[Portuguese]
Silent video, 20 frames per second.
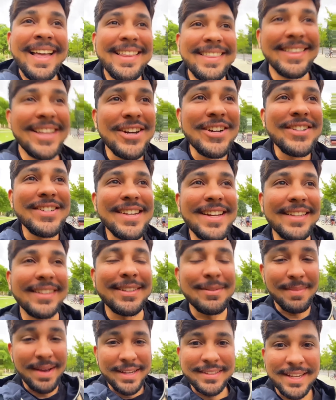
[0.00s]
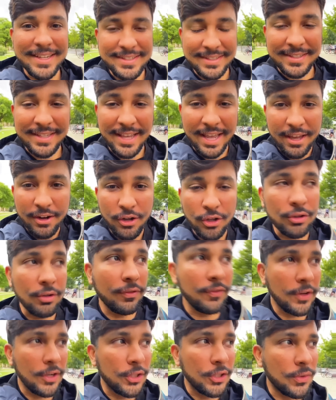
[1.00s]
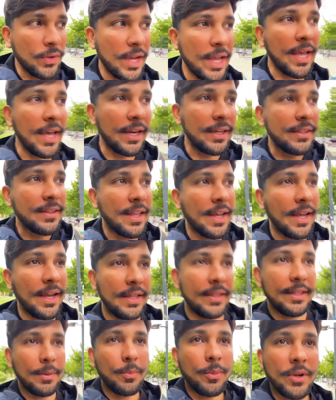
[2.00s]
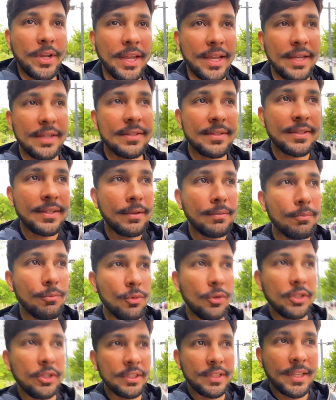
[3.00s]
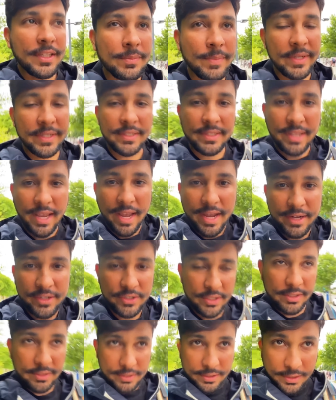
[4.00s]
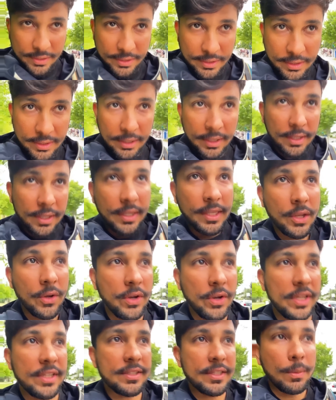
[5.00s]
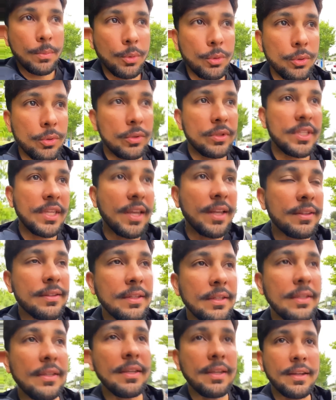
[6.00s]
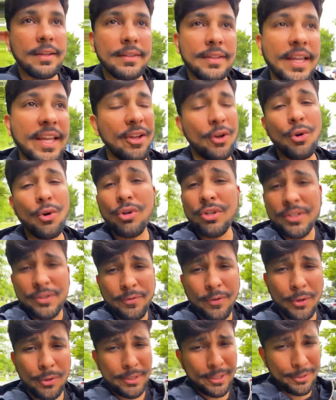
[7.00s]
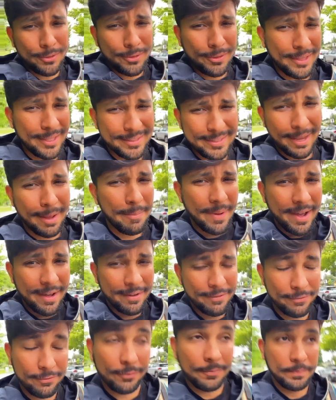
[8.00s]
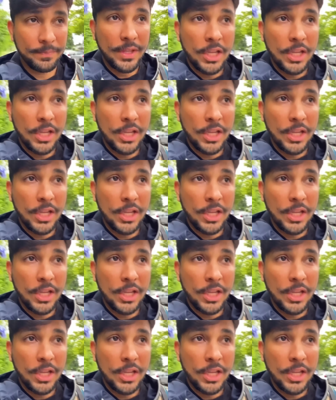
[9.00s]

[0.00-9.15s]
não, gente, mas é sério, eu tô falando uma realidade. É porque, assim, muitas mensagens que eu recebo no dia a dia. É, hoje foi o dia do desabafo.